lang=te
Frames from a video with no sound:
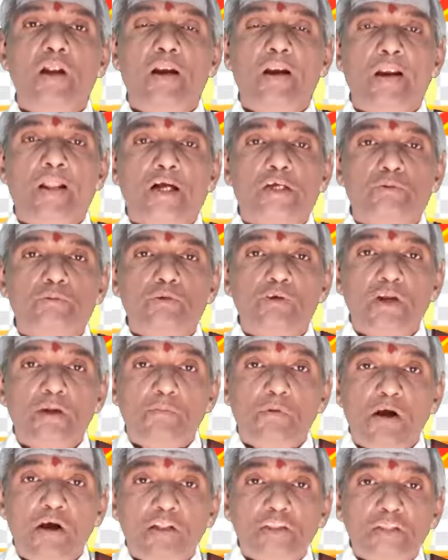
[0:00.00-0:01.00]
లక్ష్మణుడు
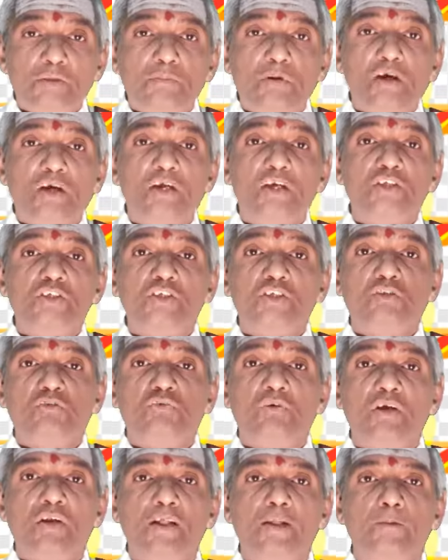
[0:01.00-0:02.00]
అమాంతం అక్కడి నుంచి
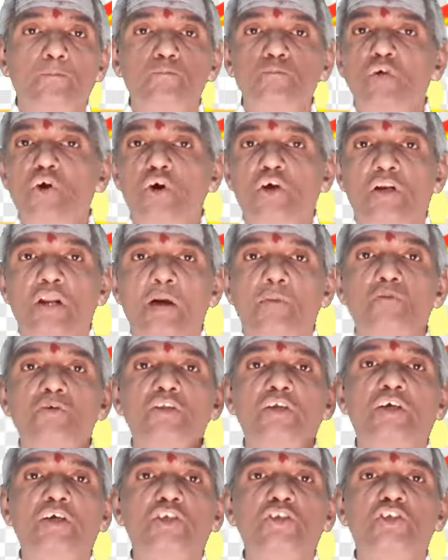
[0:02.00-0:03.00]
ఎత్తుకొని రావణుడి
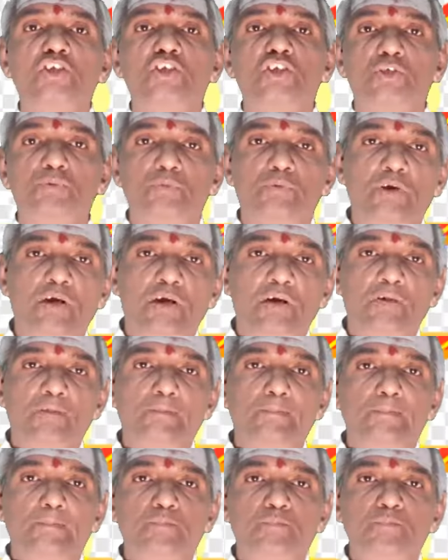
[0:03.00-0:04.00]
దగ్గర చేర్చిపోయాడు
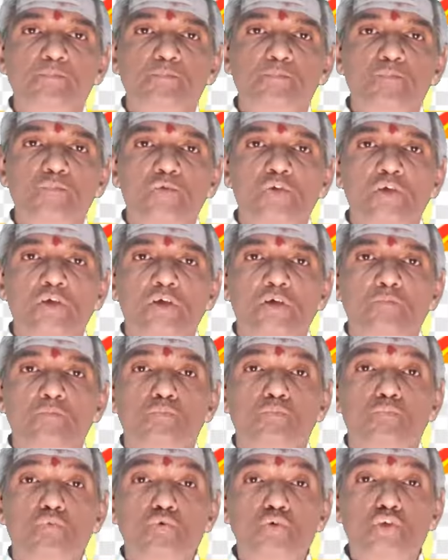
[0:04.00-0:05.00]

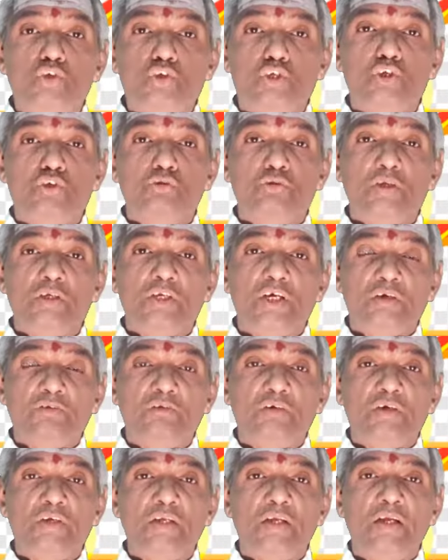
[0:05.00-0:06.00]

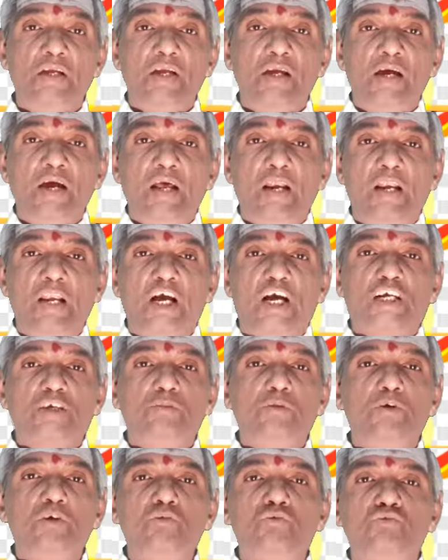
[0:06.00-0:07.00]
మూర్ఛితుడైనటువంటి
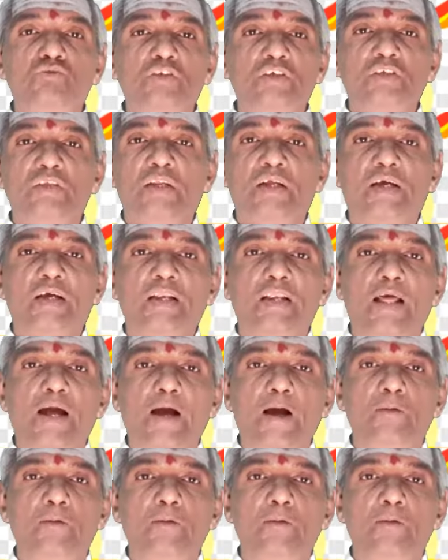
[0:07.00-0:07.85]
లక్ష్మణుడు చూసేసరికల్లా